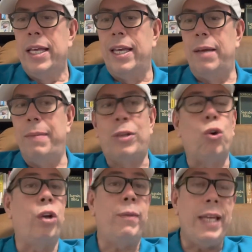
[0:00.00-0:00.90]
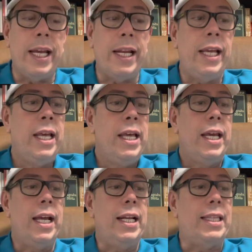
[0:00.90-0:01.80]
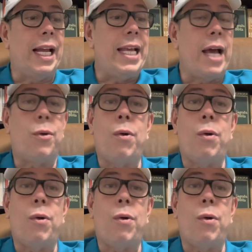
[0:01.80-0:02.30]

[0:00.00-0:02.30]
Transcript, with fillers: Eh, Vettori viene, el italiano